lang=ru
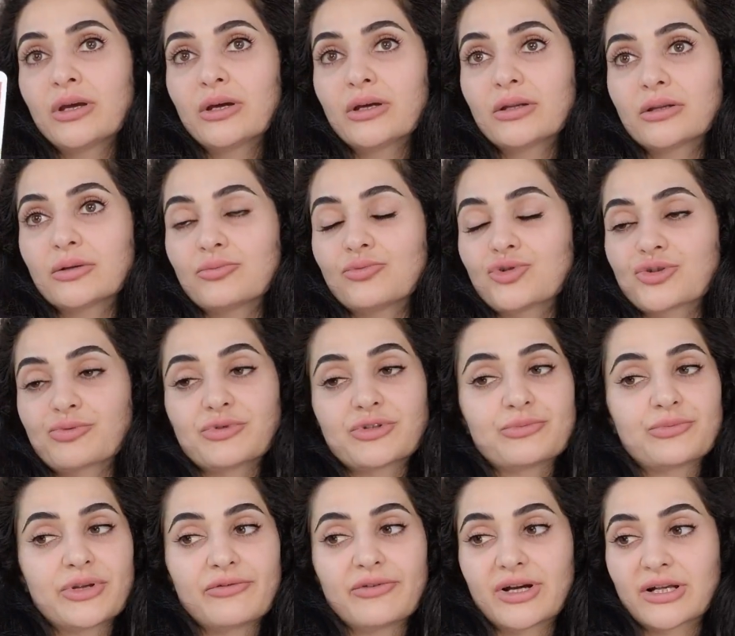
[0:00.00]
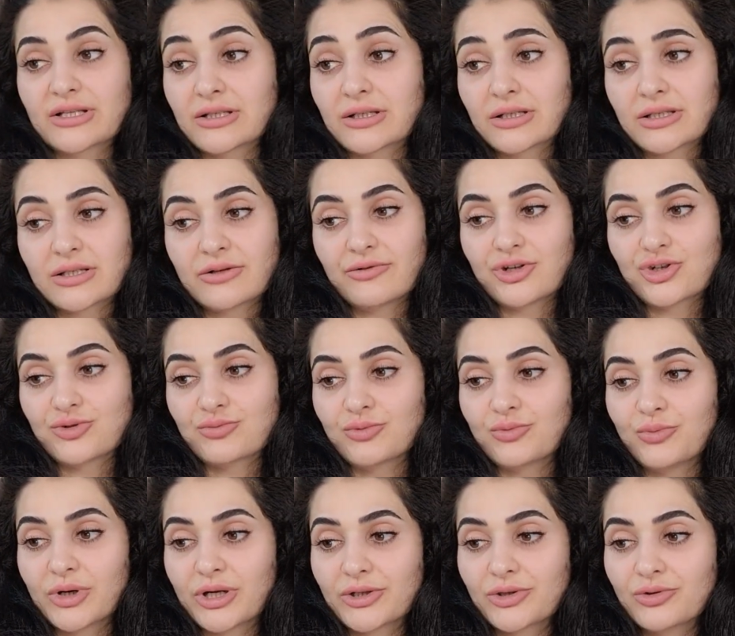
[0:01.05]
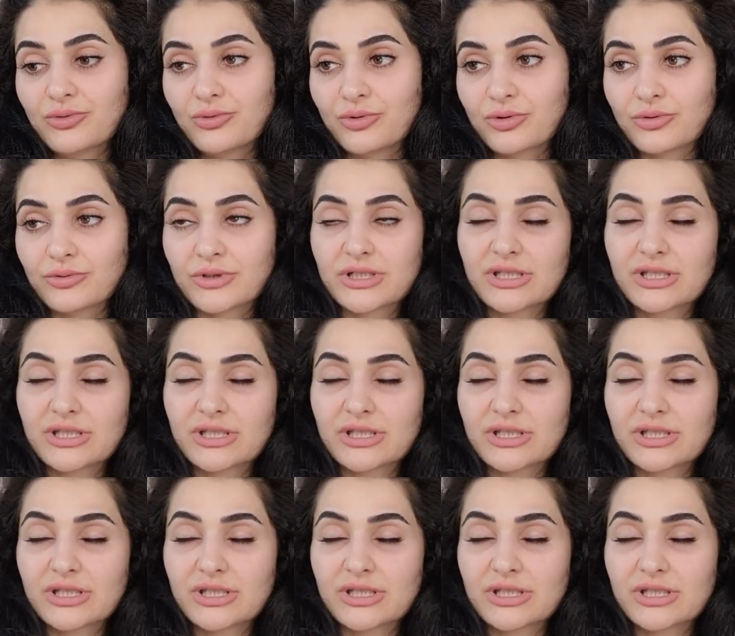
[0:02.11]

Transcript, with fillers: Это может быть привязанность к вашему партнеру.